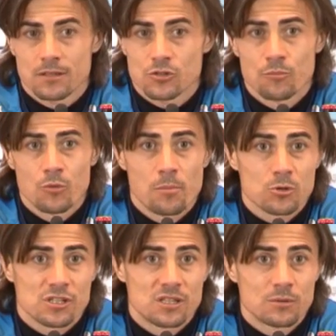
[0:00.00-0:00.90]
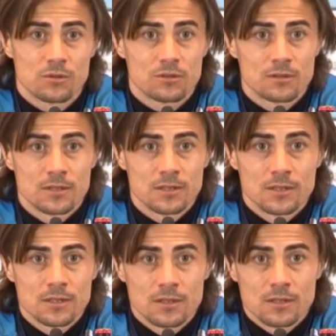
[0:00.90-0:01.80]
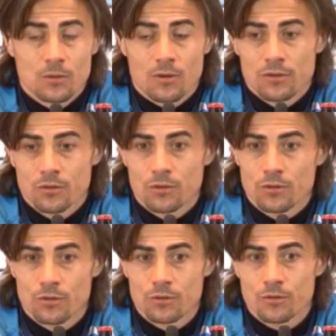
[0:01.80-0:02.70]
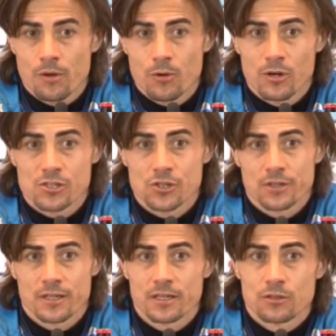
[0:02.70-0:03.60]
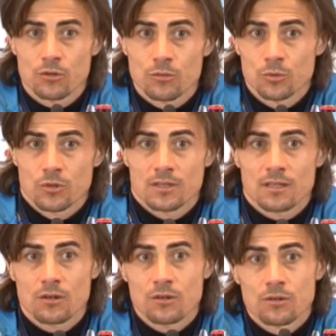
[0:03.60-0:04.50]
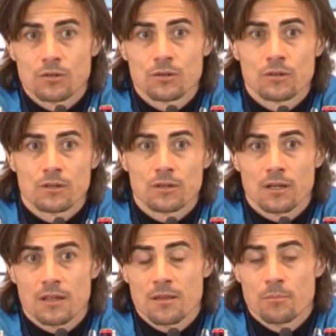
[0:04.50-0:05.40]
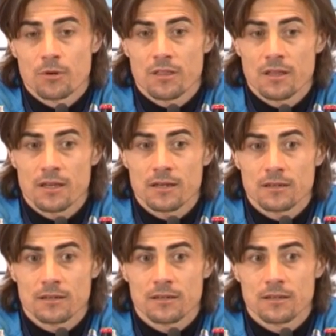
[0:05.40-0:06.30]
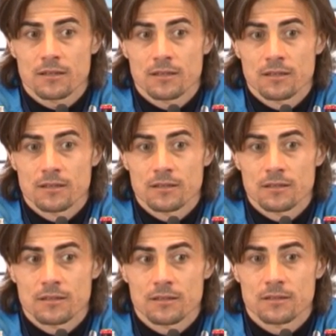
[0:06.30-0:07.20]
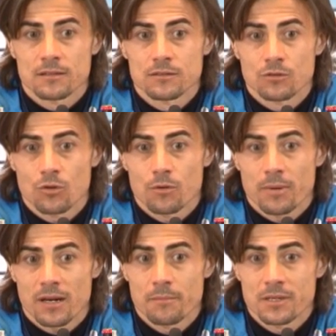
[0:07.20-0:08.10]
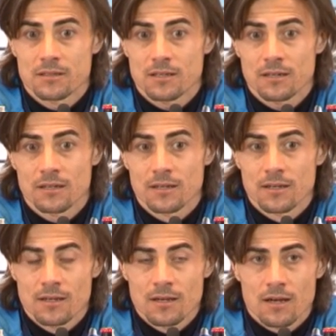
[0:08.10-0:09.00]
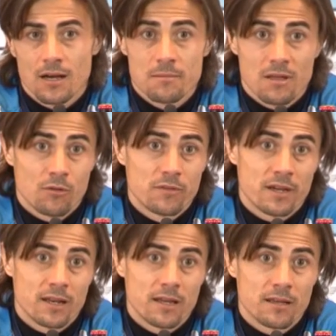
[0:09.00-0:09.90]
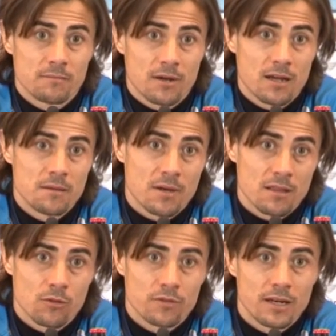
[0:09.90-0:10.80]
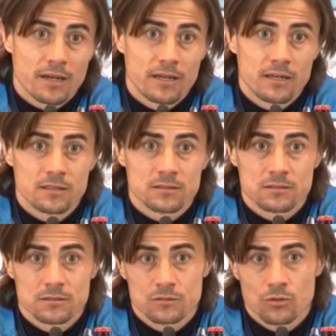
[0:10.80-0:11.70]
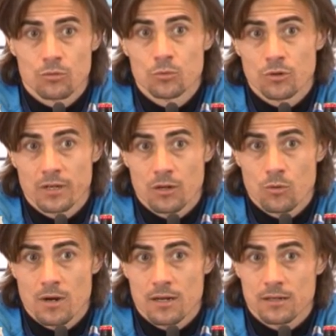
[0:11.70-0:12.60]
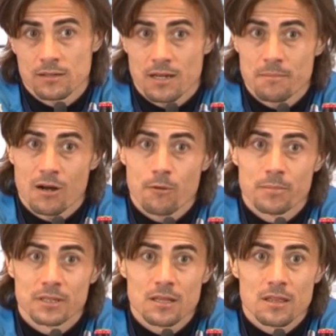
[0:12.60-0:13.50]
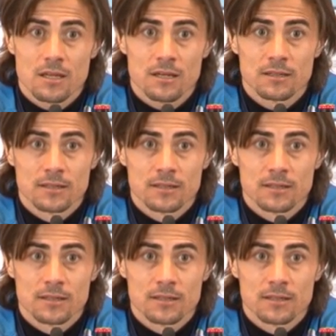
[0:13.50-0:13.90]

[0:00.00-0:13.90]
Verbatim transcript: eso es muy positivo cuando no ha habido lesiones y todo el mundo ha estado al 100% y todos para el míster, hay más donde hay más donde elegir, todo el mundo quiere jugar, hay más competencia,